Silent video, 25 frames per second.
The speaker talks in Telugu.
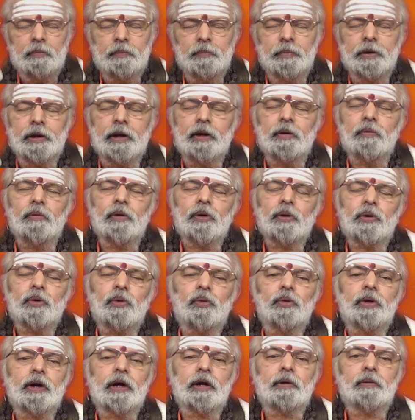మీనం వరకు
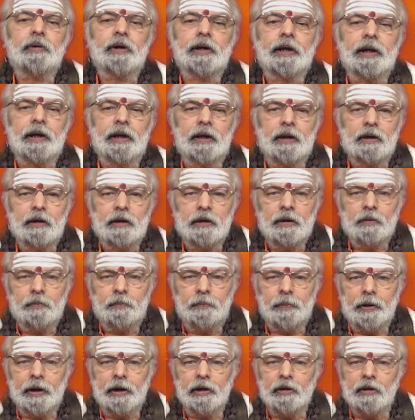ఉన్నటువంటి
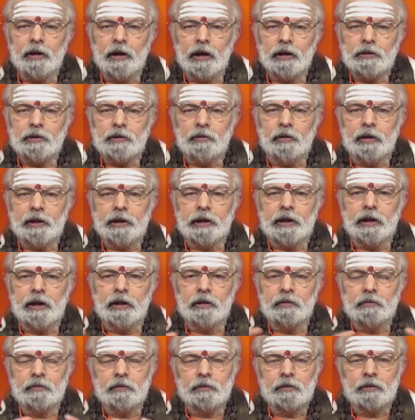పన్నెండు రాత్రి వారికి
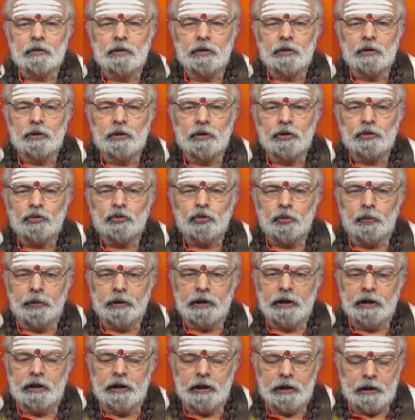
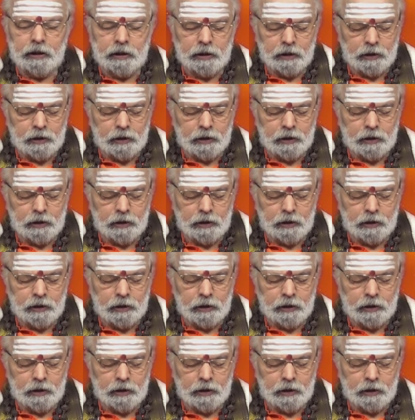శుభతిథి